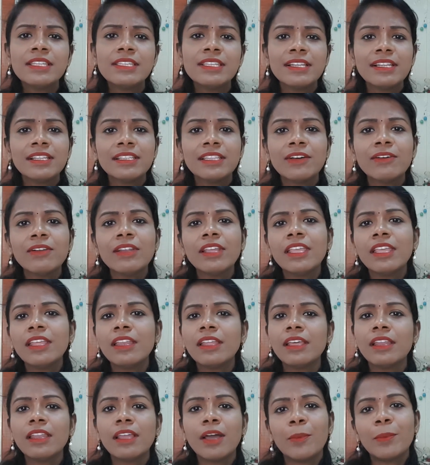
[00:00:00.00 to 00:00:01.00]
சில தவளை
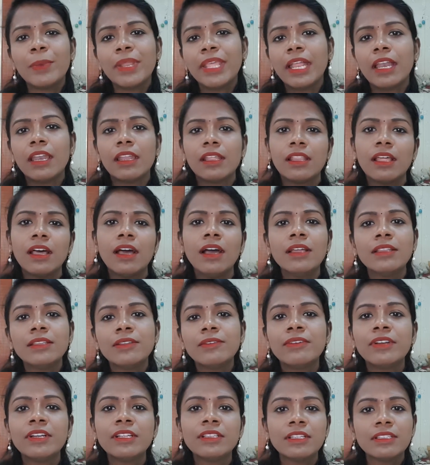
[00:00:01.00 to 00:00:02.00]
இரு இரு அப்படி என்ன தான்
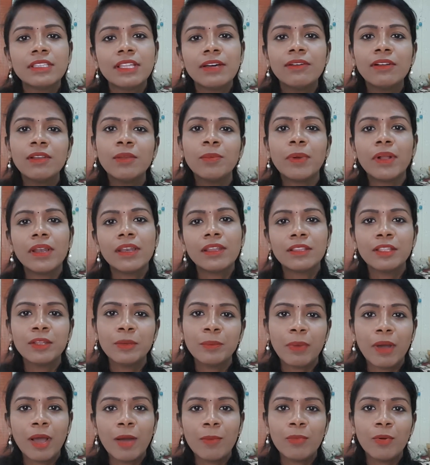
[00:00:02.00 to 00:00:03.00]
அந்த விழுந்த தவளை
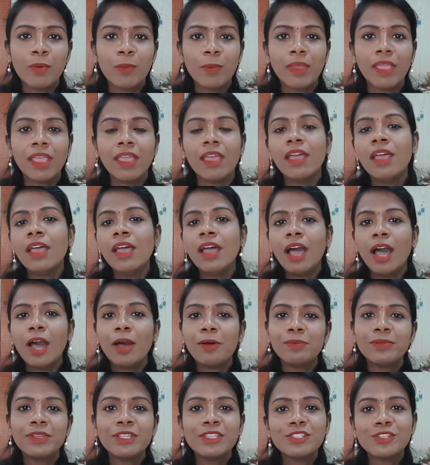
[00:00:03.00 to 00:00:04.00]
பண்ணுதுன்னு பார்ப்போமே
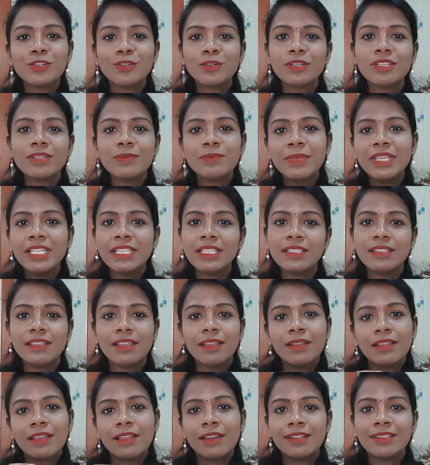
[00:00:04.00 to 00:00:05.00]
அப்படின்னு சொல்லிட்டு மீதி
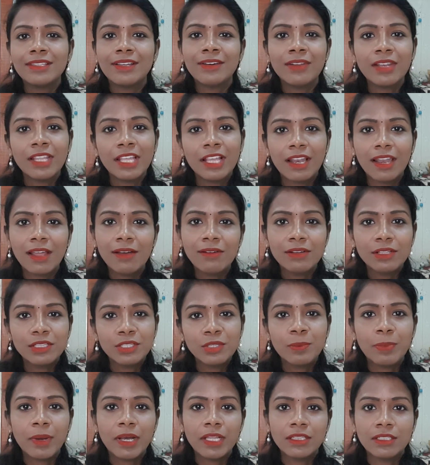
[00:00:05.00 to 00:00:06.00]
இருக்கிற தவளைகள்லாம்
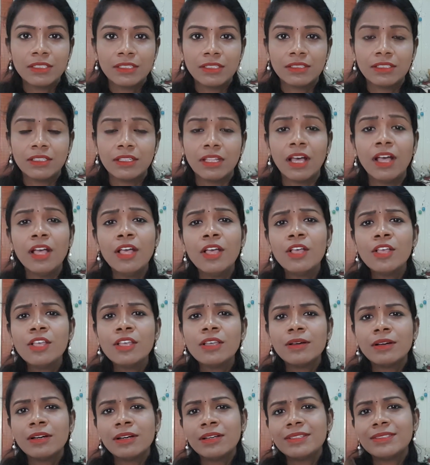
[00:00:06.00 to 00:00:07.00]
வந்து பார்த்துட்டு இருந்ததான்
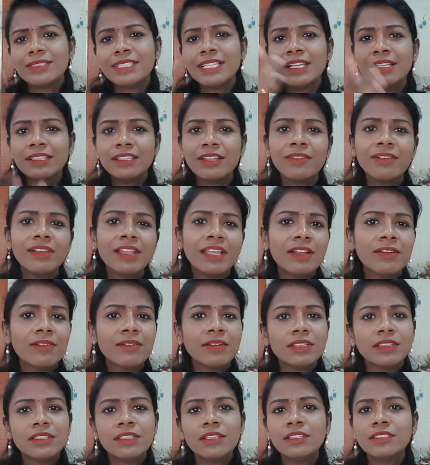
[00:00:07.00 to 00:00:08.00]
சில
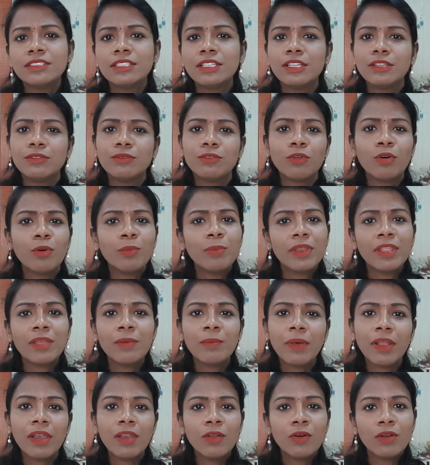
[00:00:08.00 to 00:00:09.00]
தவளைகள் வந்து சே இவ்வளோ
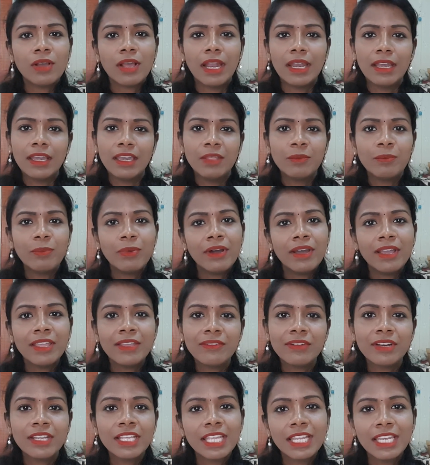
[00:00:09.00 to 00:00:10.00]
பெரிய பள்ளம்
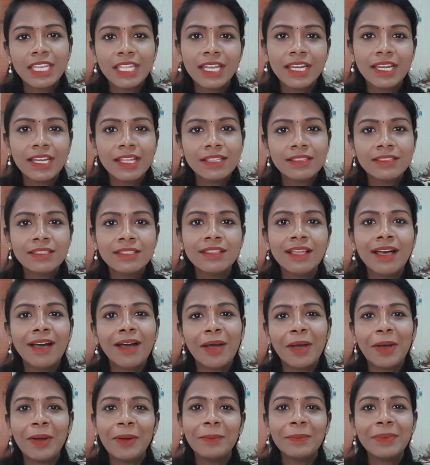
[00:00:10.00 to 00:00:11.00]
கண்டிப்பாக இவனுக்கு இன்றைக்கி டெத்து
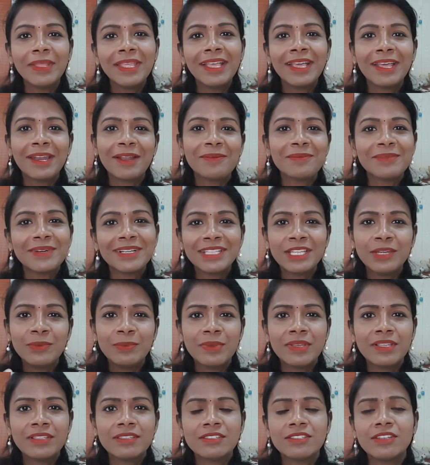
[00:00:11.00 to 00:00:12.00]
தான் அப்படிங்கிற மாதிரி
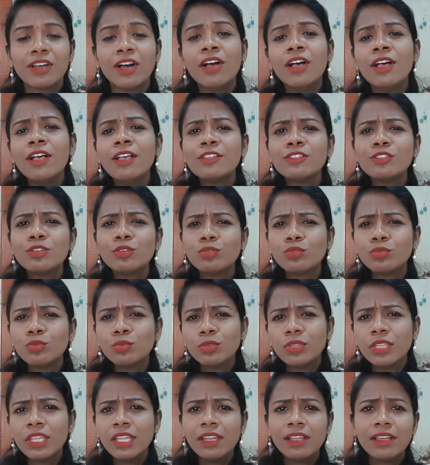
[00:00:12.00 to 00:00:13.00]
பேசித்தான் ஸோ
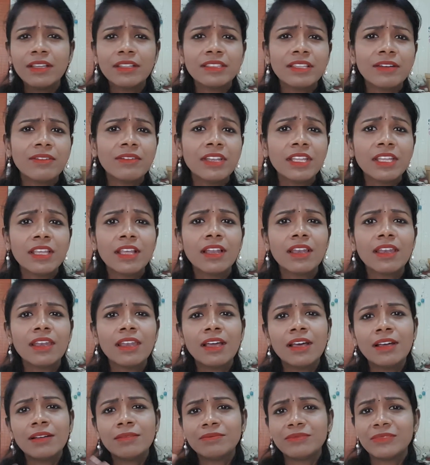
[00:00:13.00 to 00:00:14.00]
சுற்றி இருக்க
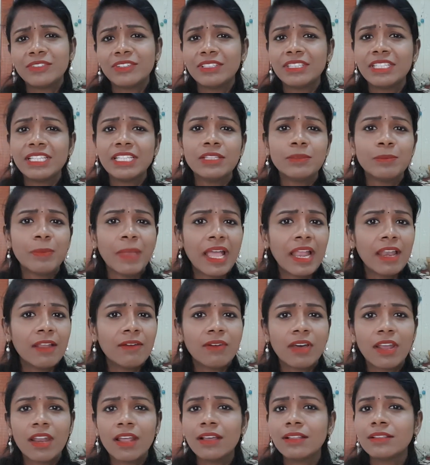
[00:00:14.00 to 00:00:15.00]
தவளைகள்லாம் வந்து இது
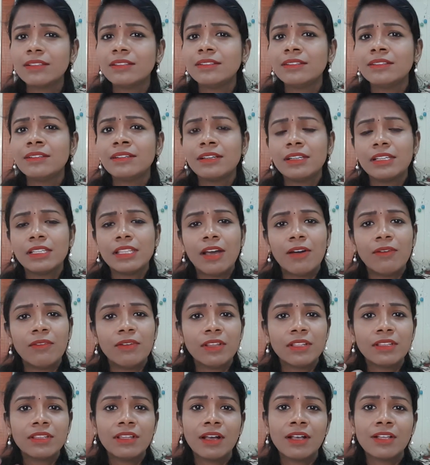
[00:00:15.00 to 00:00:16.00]
மேலே வராது இது
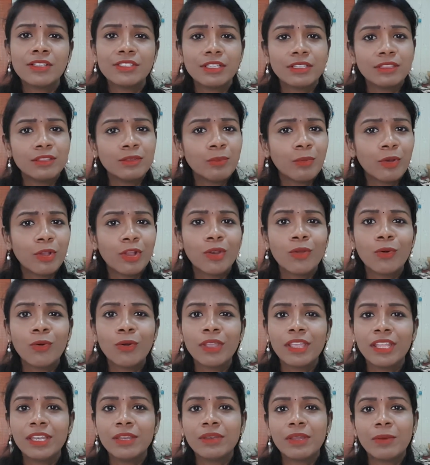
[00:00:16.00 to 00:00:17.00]
அவ்வளோதான் செத்து
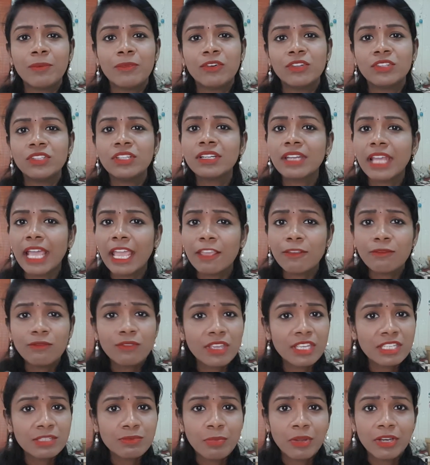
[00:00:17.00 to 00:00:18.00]
போயிடும் நம்ம வந்து டைம்
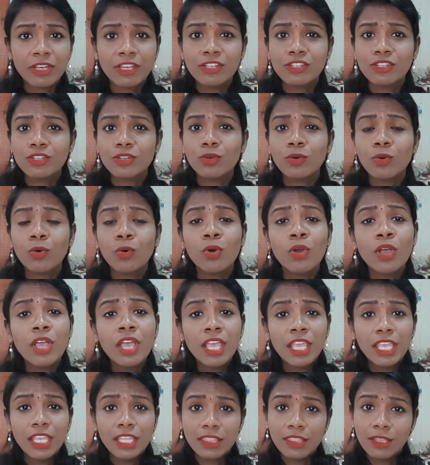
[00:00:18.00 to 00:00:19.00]
வேஸ்ட் பண்ணிகிட்ருக்கோம்
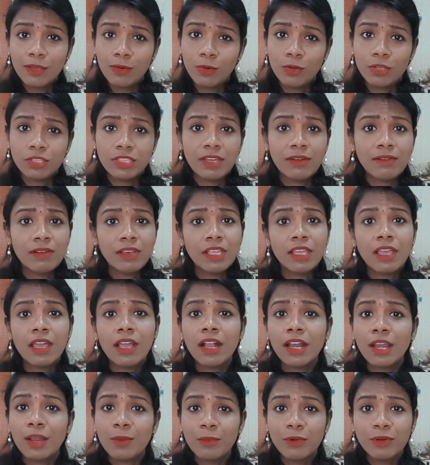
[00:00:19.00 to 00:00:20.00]
இந்த ஒரு
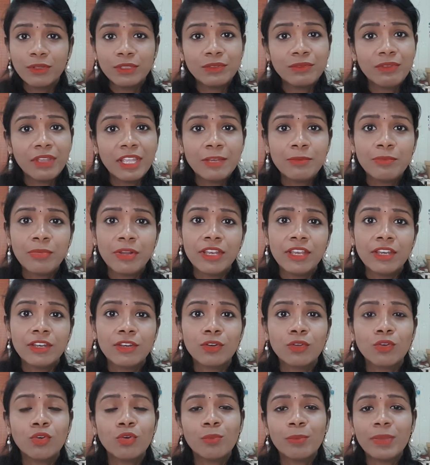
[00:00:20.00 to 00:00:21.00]
தவளைக்காக நம்ம வந்து வெயிட்
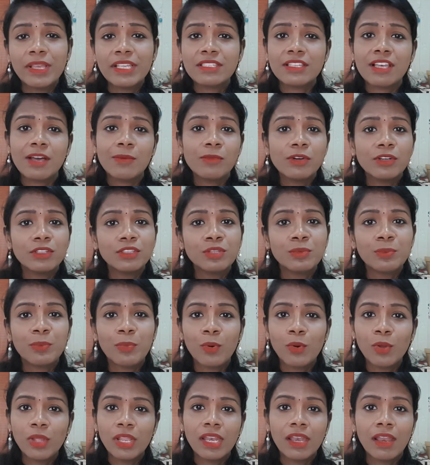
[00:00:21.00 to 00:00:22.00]
பண்ணிகிட்ருக்கோம் பேசாமல் வந்து
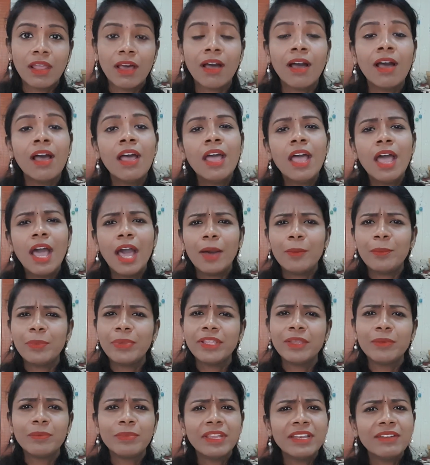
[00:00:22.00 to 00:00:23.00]
போயிடலாம்
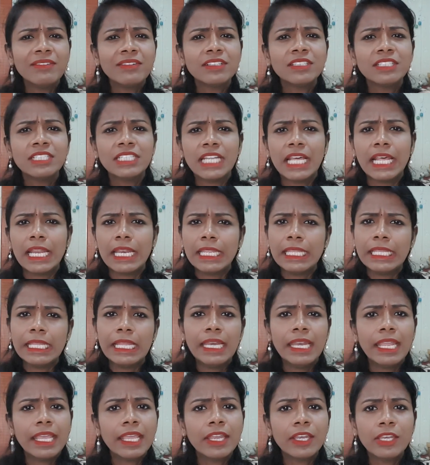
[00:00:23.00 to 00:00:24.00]
அப்படி இப்படின்னு வந்து
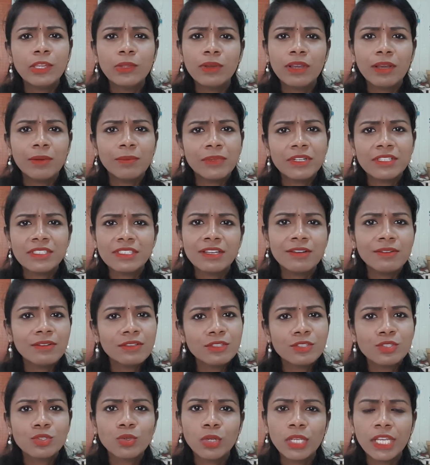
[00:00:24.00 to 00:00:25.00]
நிறைய நெகட்டிவ் கமெண்ட்ஸாக
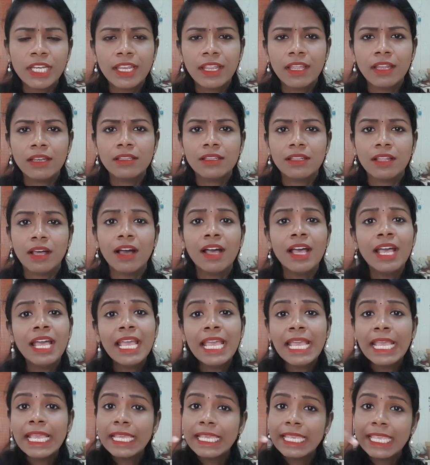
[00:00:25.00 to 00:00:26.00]
வந்து சொல்லிகிட்டே இருந்ததான்
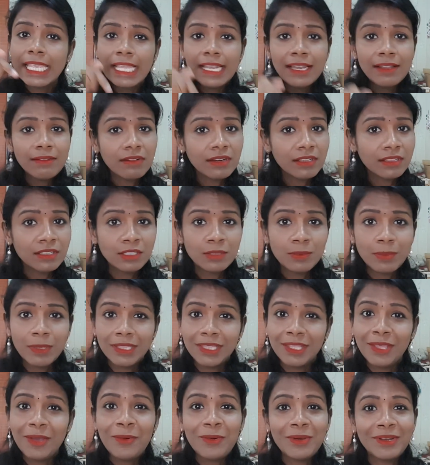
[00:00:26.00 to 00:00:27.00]
கீழே விழுந்தது
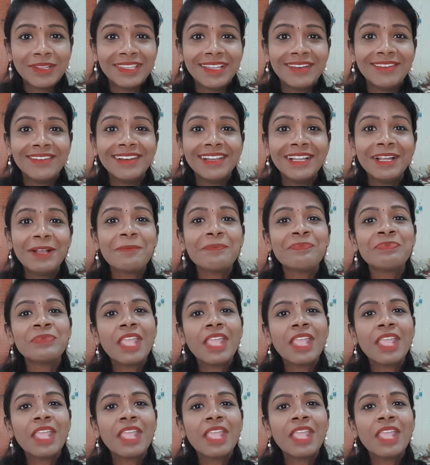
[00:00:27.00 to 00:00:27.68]
பற்றியா ஒரு தவளை